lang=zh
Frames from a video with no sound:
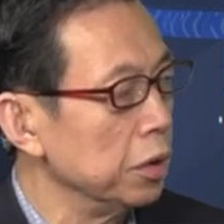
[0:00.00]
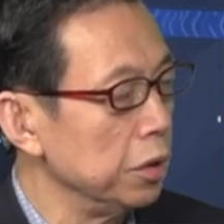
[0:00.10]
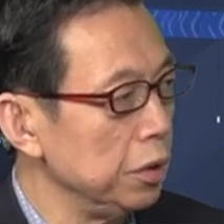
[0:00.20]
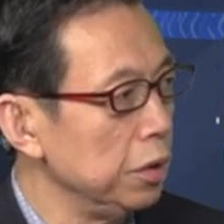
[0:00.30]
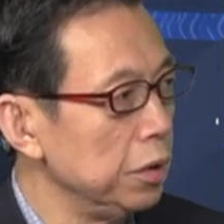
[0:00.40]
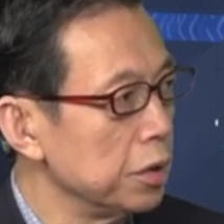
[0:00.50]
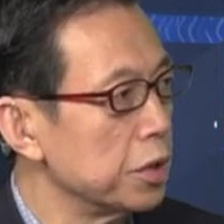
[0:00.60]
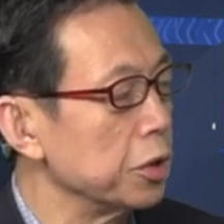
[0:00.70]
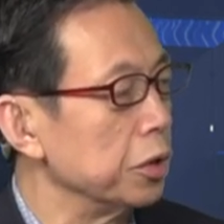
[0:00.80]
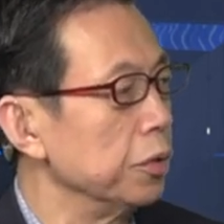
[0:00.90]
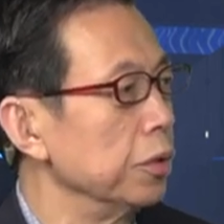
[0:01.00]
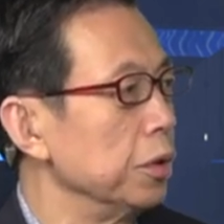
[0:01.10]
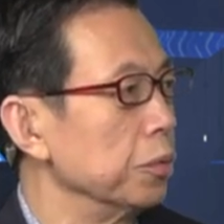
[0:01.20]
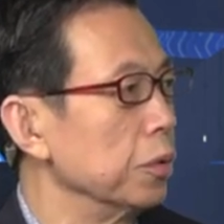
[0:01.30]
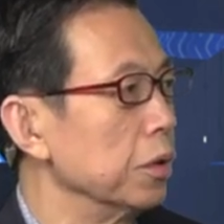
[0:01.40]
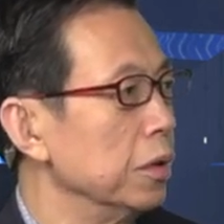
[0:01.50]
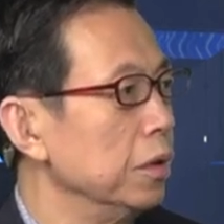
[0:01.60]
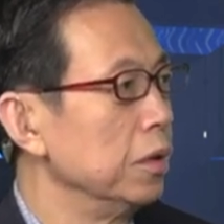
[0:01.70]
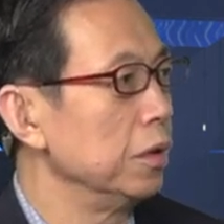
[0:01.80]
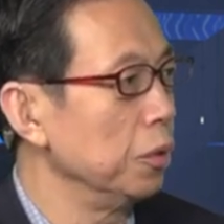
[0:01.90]
一定是有很多
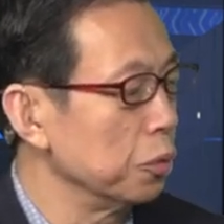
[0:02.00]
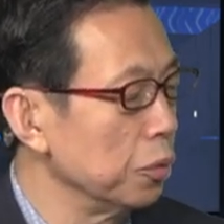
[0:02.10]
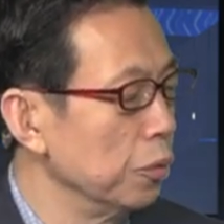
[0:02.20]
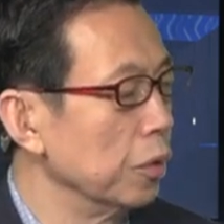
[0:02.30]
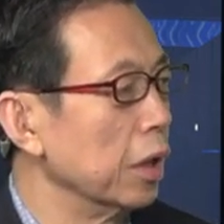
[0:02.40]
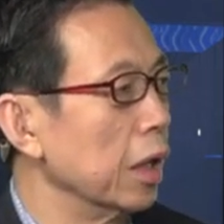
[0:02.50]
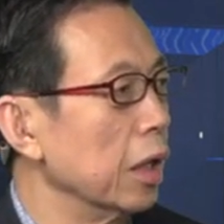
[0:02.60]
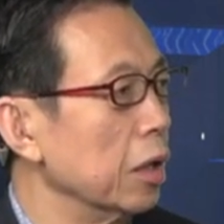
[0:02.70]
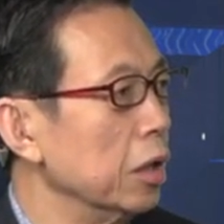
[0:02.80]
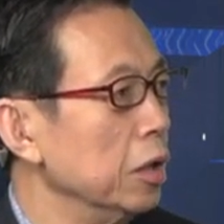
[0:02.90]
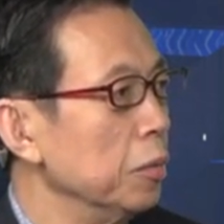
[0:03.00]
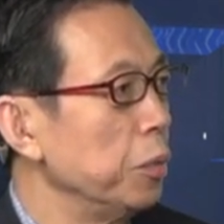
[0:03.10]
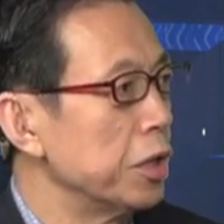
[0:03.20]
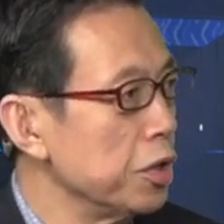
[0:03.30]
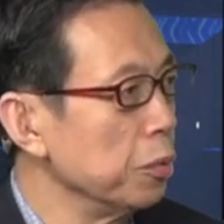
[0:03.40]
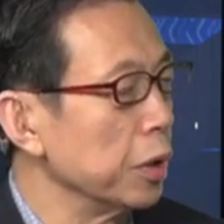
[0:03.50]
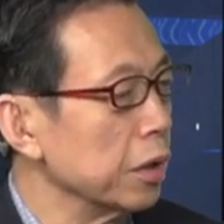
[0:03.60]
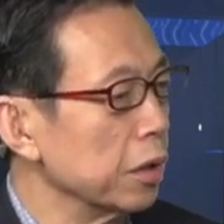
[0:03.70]
漏洞啊，被证伪的。